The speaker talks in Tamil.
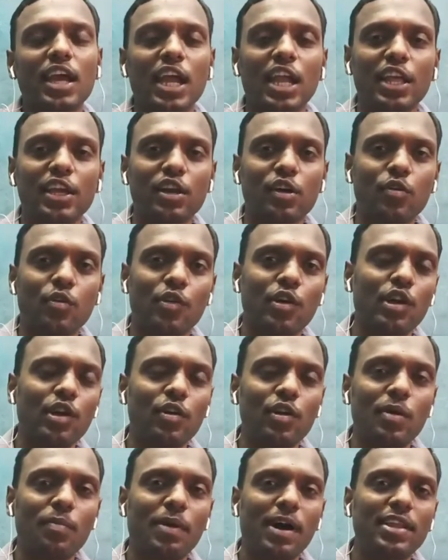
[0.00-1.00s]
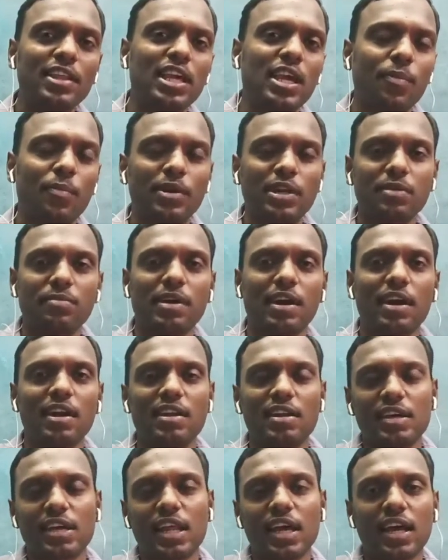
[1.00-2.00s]
இன்றைக்கி கொரோனாவில் பாதிக்கப்பட்ட
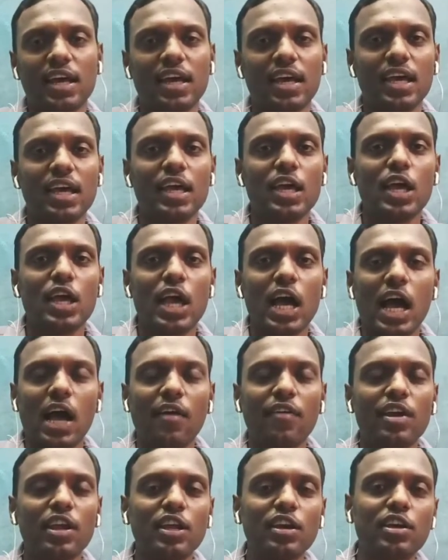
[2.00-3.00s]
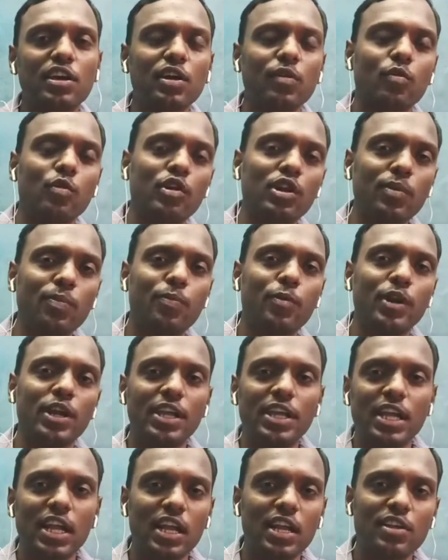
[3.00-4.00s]
மக்கள் இருக்கிறாங்க அவங்களுக்கு ஒன்று
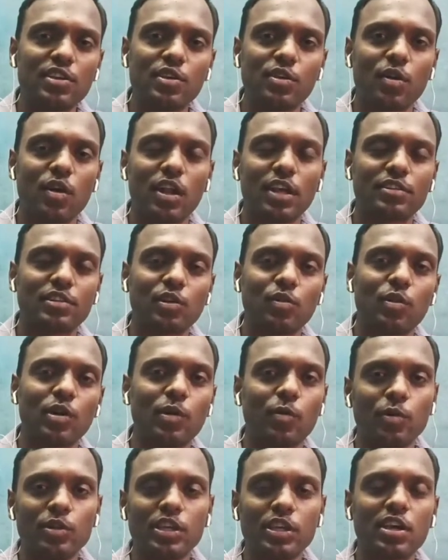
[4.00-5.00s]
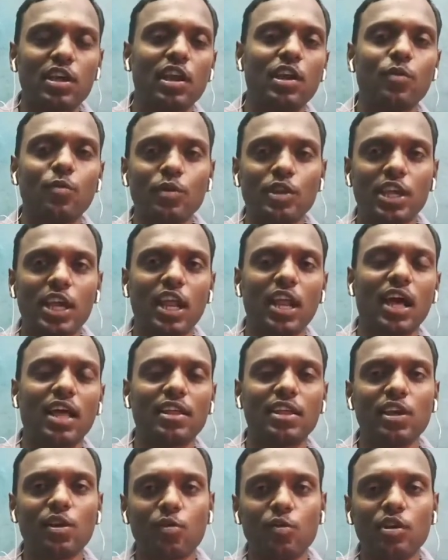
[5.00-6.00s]
புள்ளி ஏழு ஜீரோ லட்சம் கோடி ஒதுக்குறான்னு ஒதுக்கிட்டு
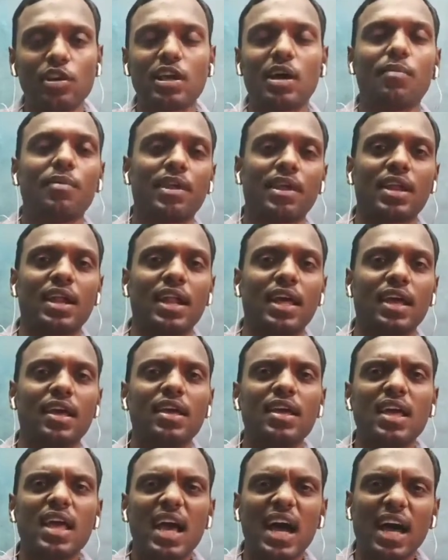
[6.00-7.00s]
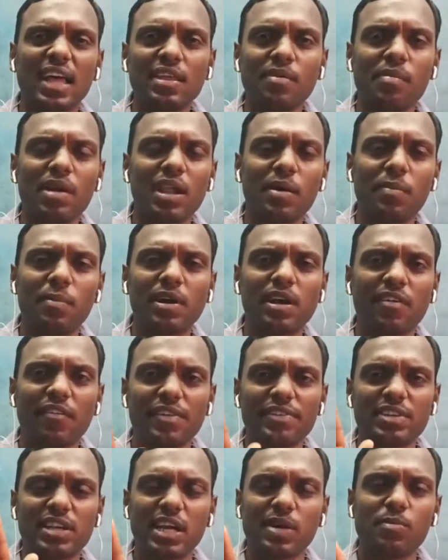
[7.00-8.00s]
அதையும் கொடுக்காமல் இருக்கிறானே அதுமாதிரி நமக்கு
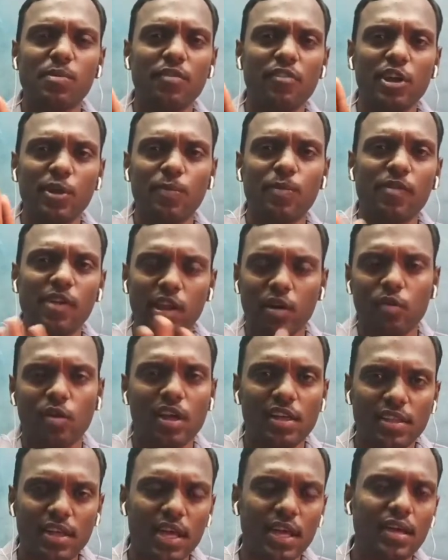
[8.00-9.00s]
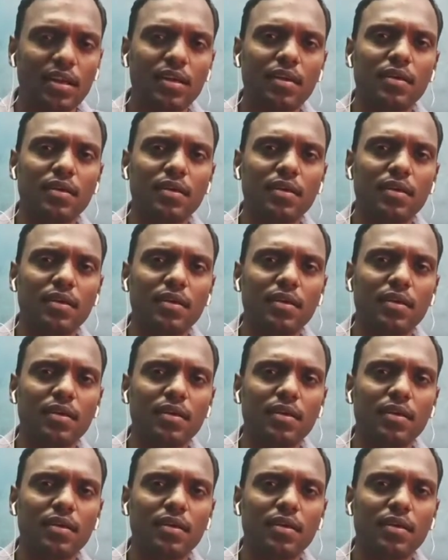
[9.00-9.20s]
வஞ்சகமும் வெறுப்பும் வரக்கூடாதா